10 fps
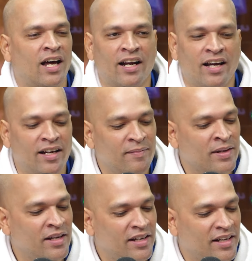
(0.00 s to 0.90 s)
área
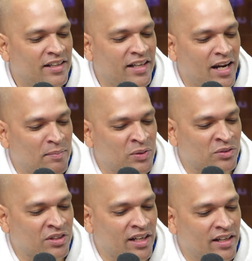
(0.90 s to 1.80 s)
de la
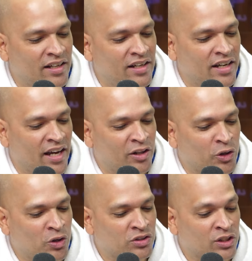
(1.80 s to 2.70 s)
música.
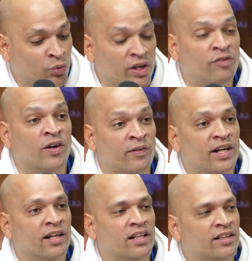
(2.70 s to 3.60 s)
Entonces, Will
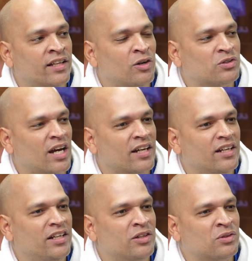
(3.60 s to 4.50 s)
Ferrell, de Los
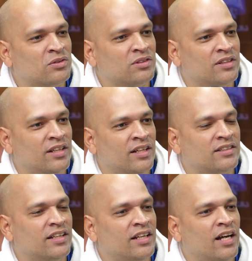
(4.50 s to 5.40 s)
Angelinos,
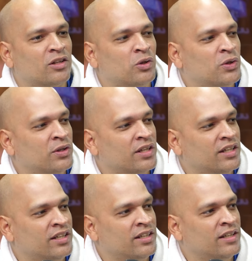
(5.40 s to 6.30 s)
ese es el actor
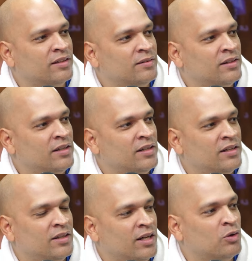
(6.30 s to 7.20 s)
que
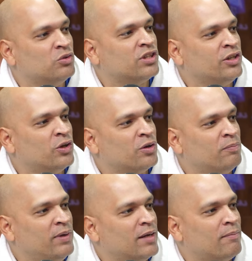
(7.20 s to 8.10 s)
es un
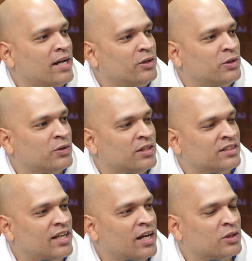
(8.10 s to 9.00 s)
señor bien mayor,
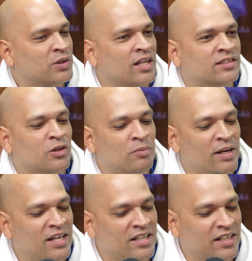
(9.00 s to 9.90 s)
hace
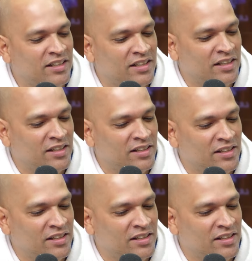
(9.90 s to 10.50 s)
Que,